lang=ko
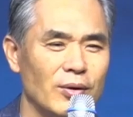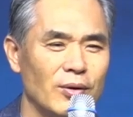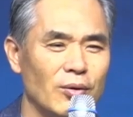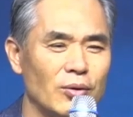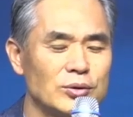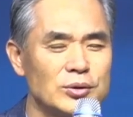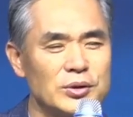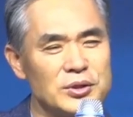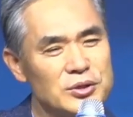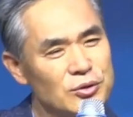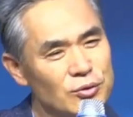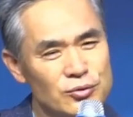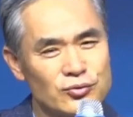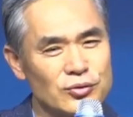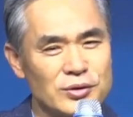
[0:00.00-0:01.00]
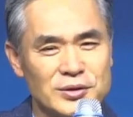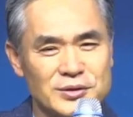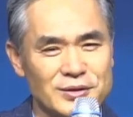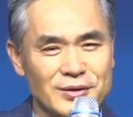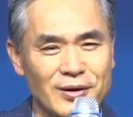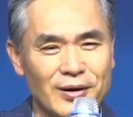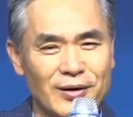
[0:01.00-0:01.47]
어떻게 이럴 수가
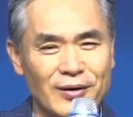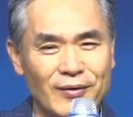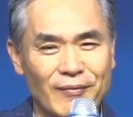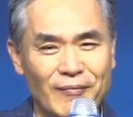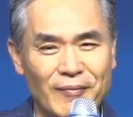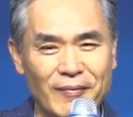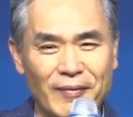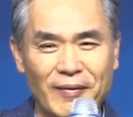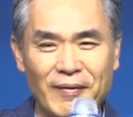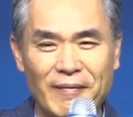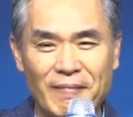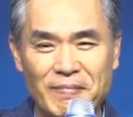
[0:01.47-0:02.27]
있을까? 에? 예?